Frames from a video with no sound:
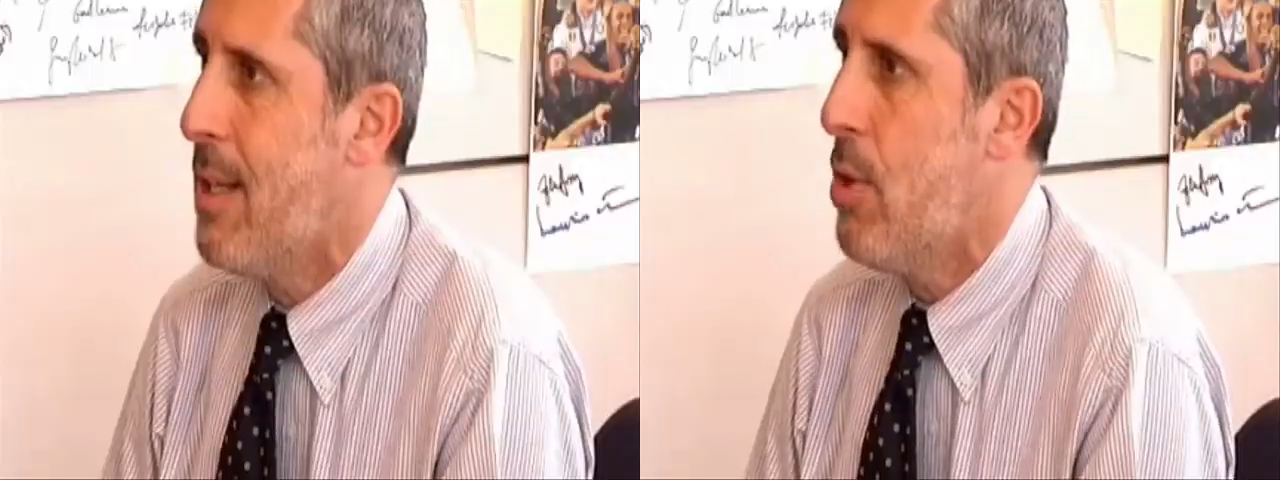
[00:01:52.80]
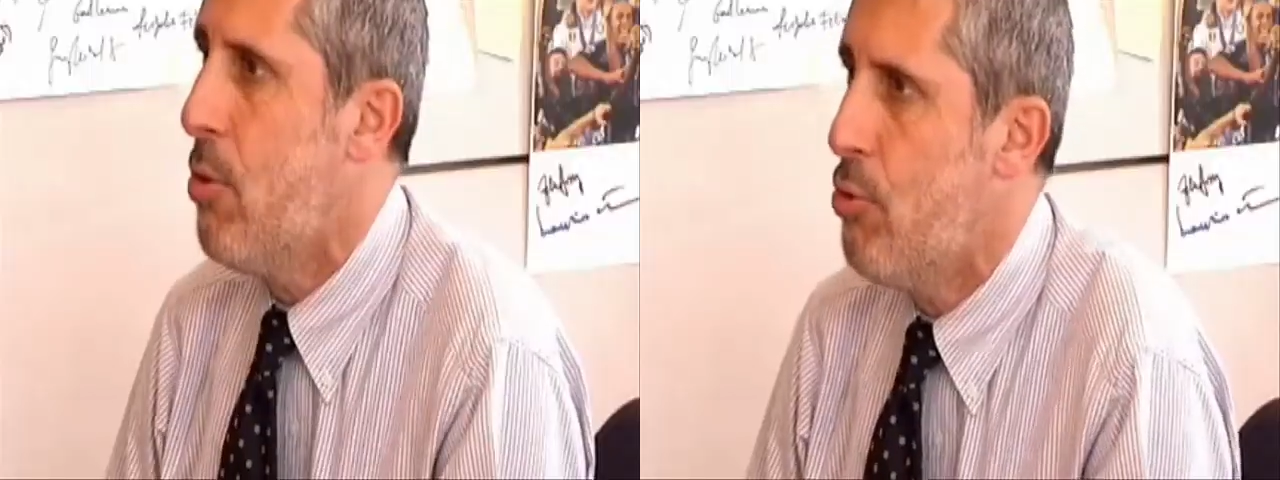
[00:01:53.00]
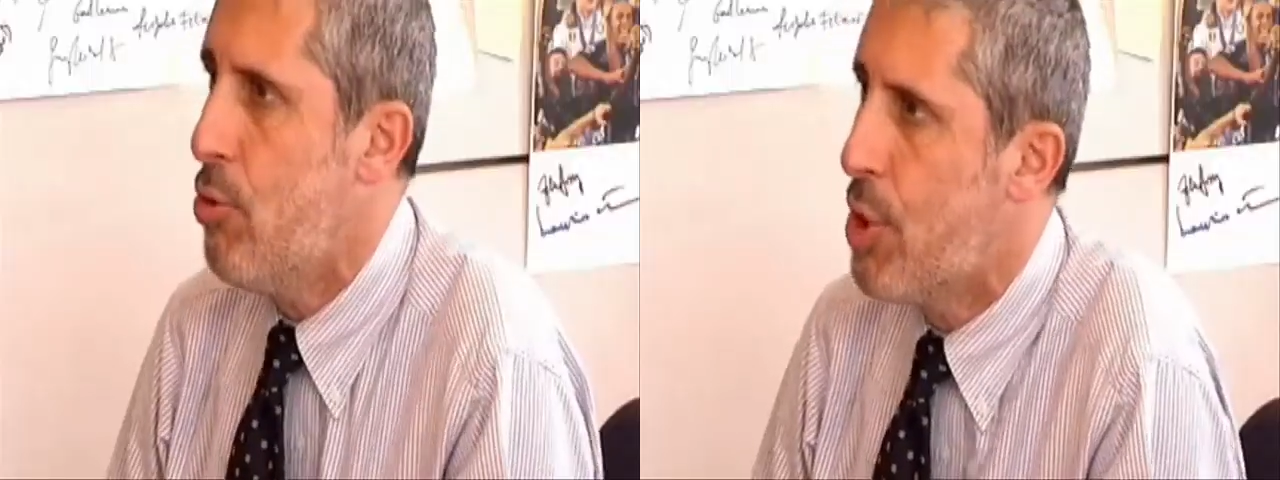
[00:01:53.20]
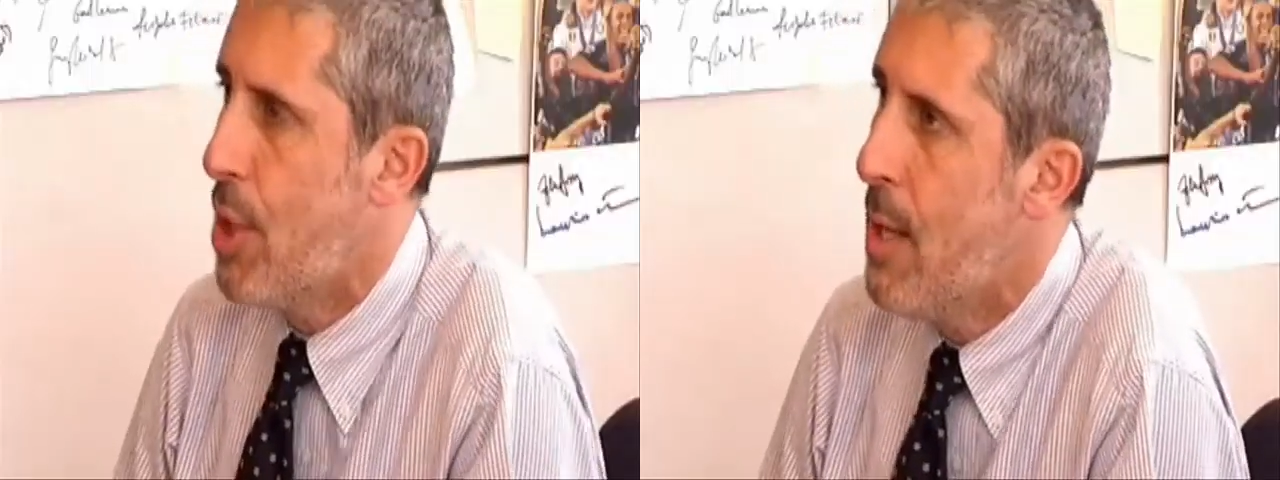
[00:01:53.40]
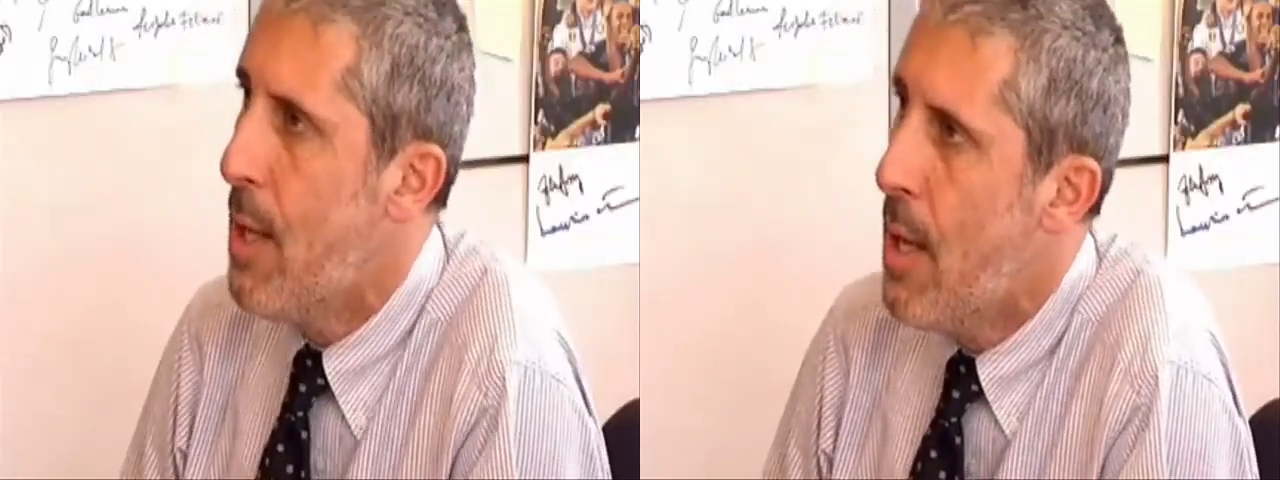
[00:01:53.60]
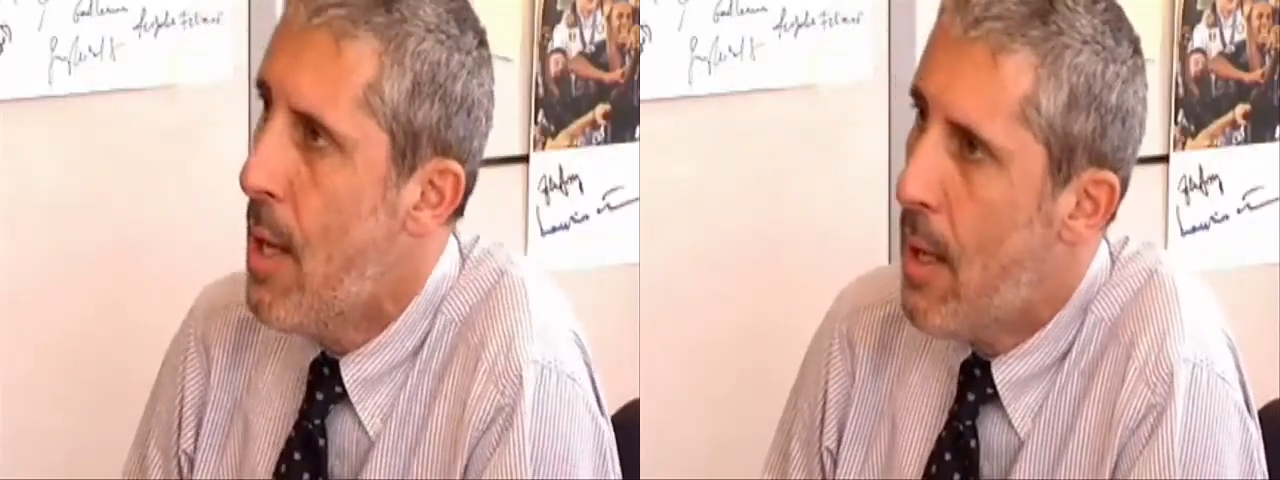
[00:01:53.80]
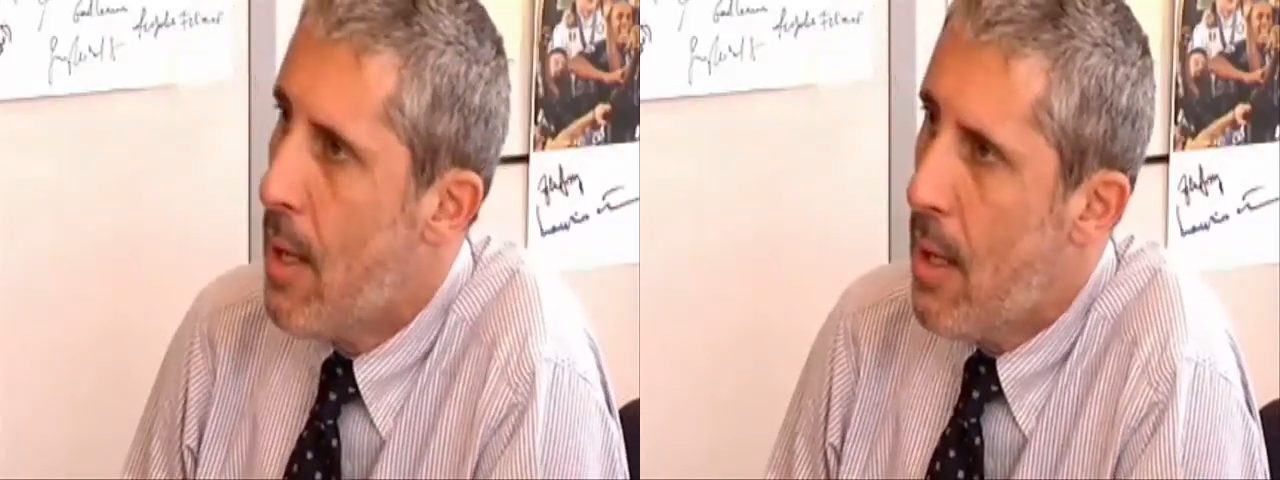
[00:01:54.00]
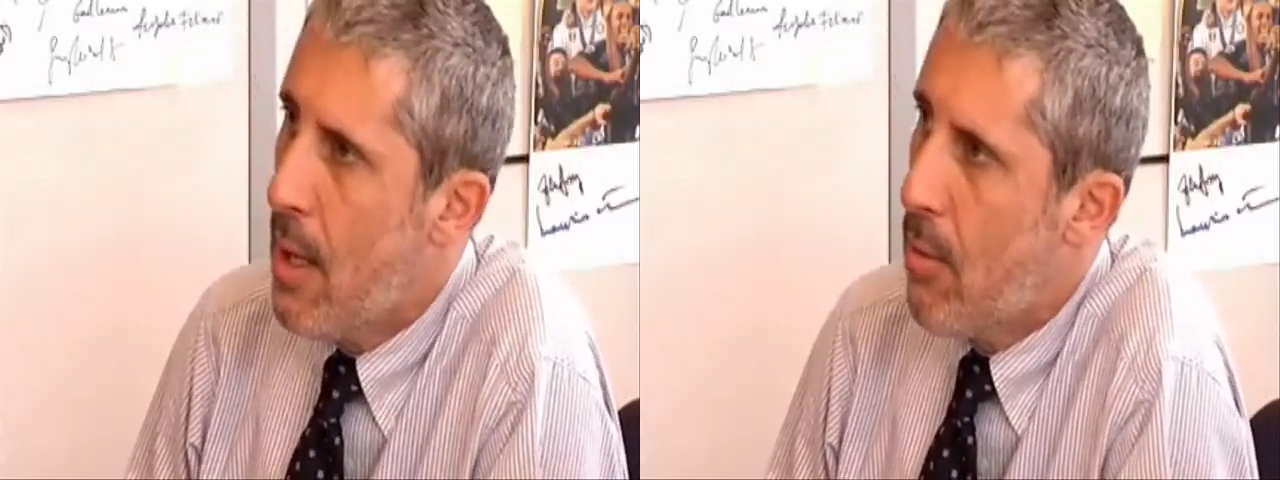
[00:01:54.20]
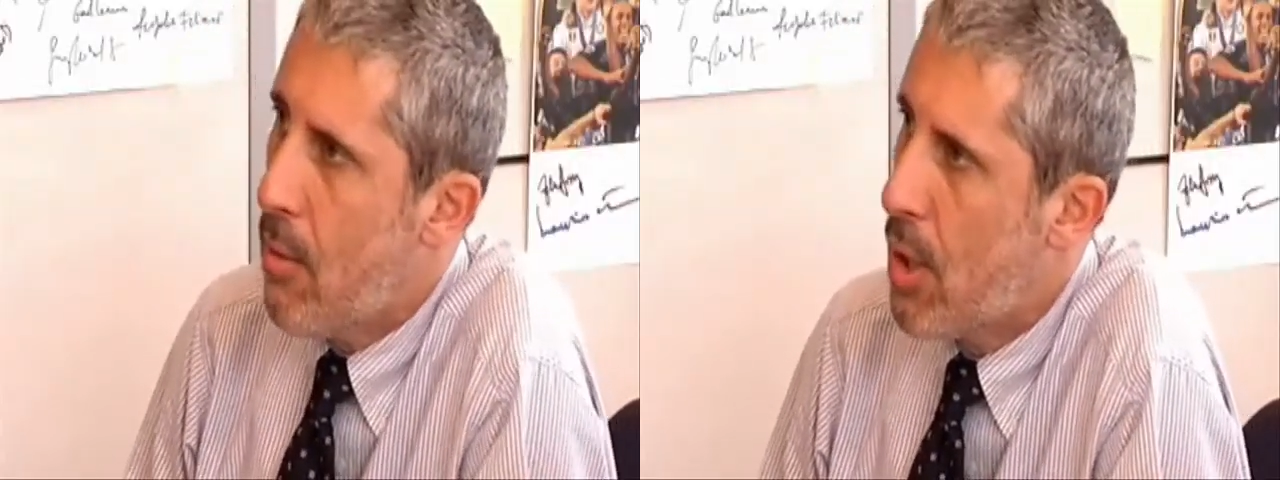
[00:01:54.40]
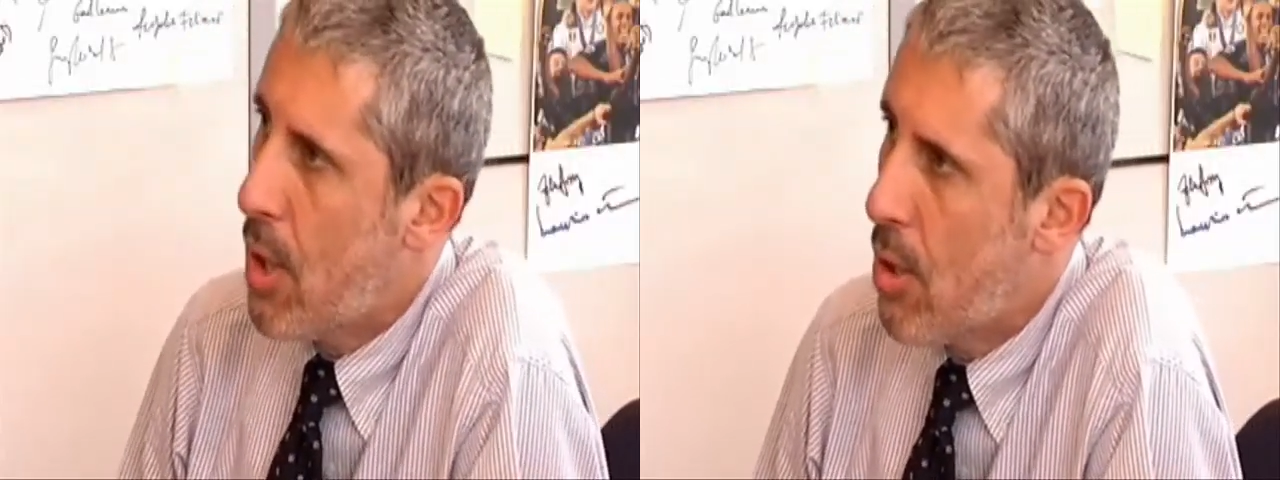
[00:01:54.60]
denunce e in
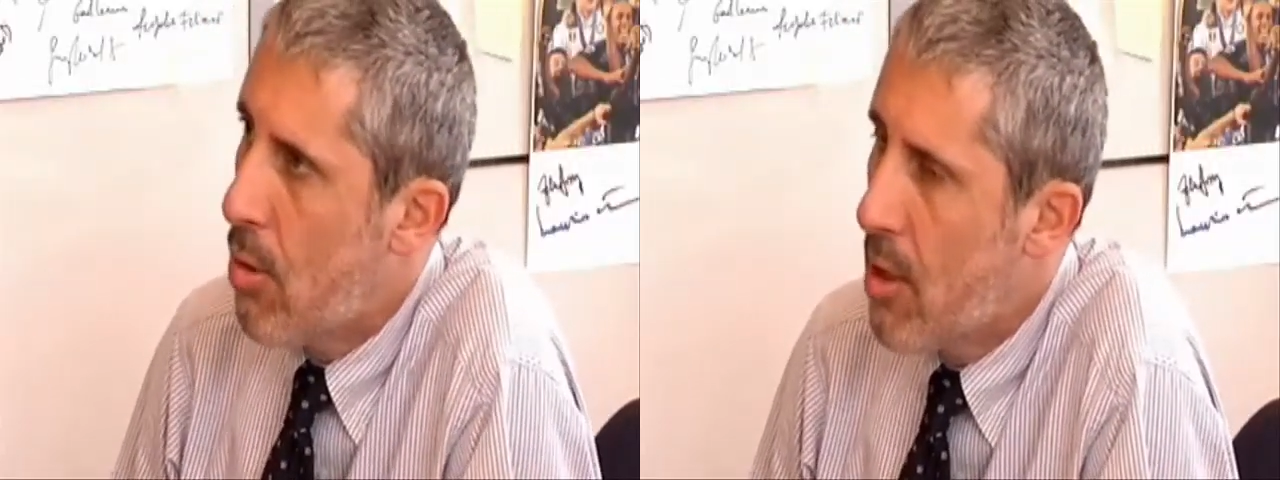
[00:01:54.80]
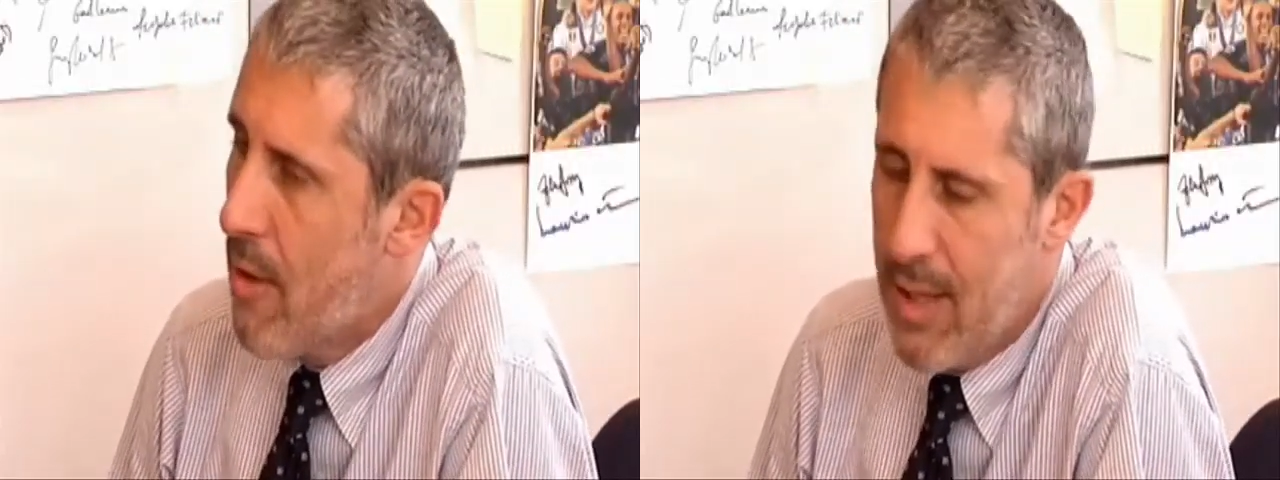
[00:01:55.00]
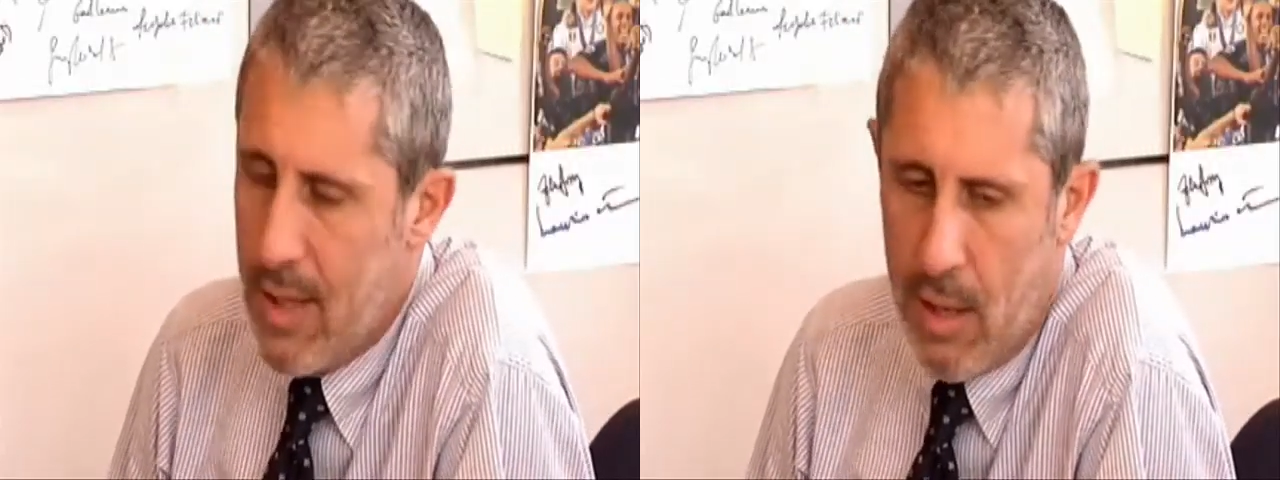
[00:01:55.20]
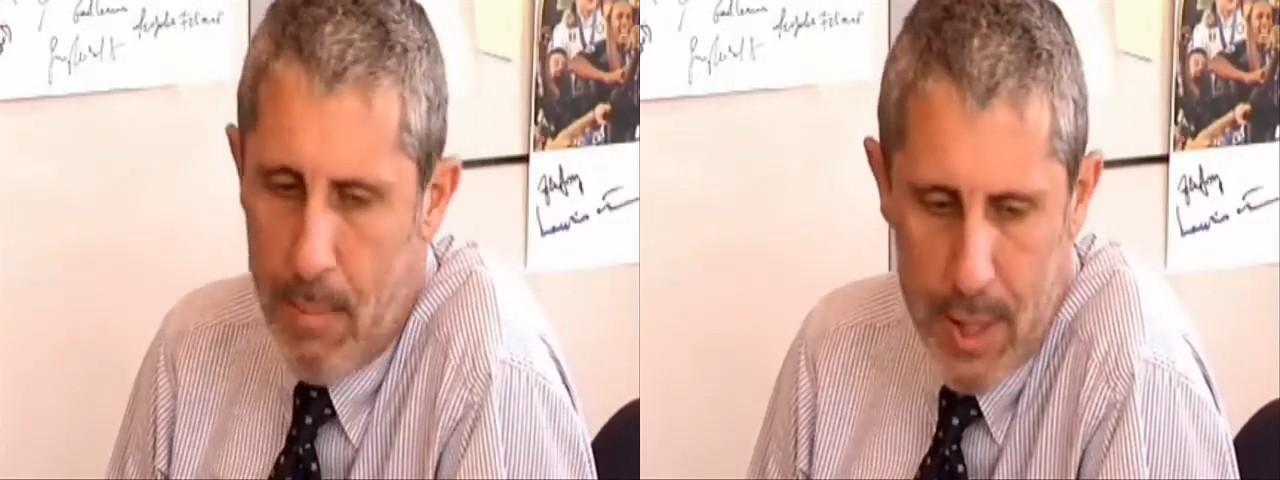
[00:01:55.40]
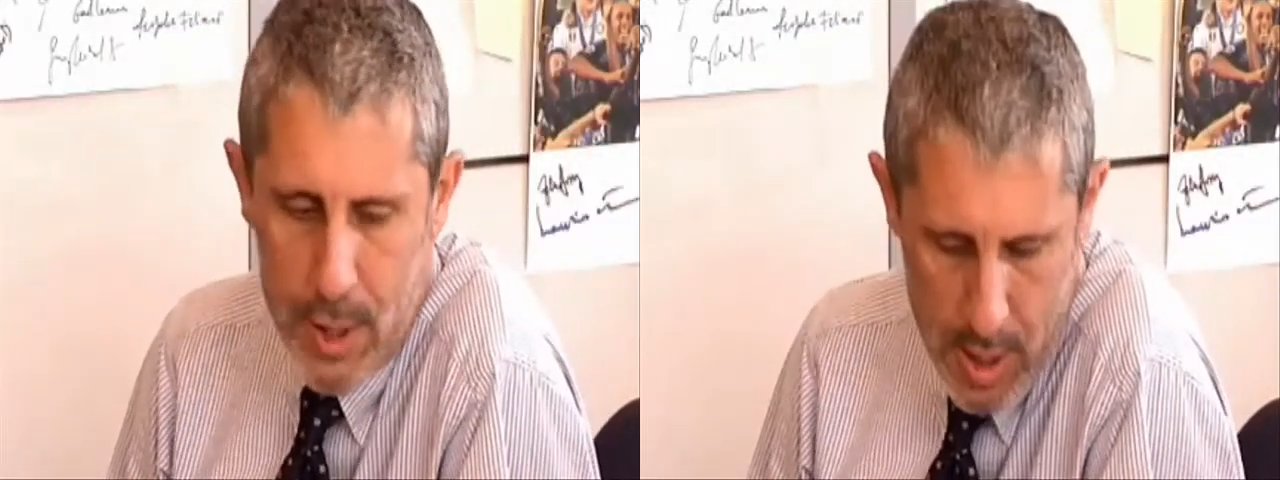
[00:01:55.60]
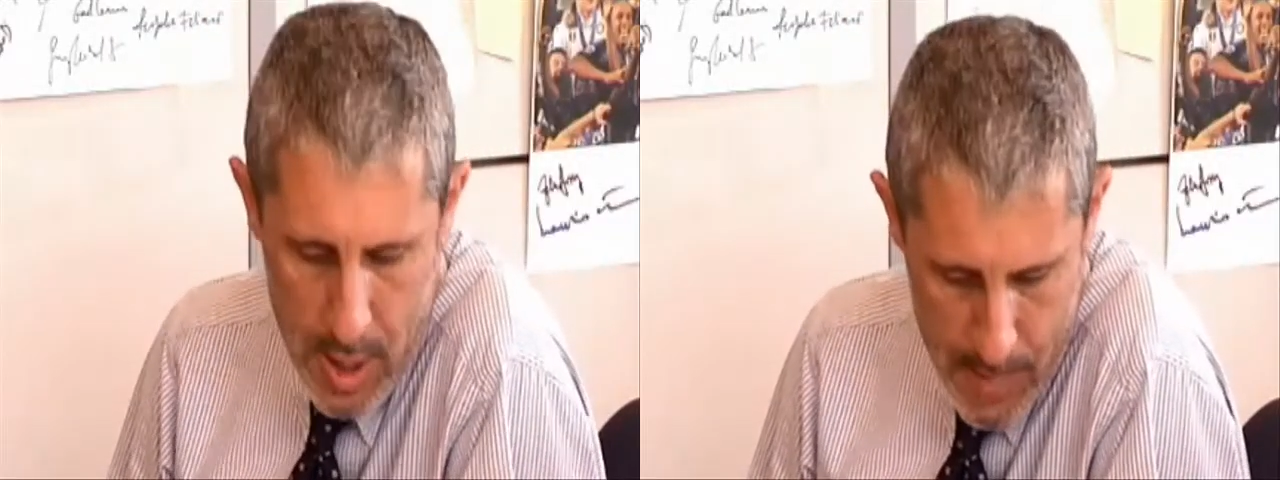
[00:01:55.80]
questa seconda fattispecie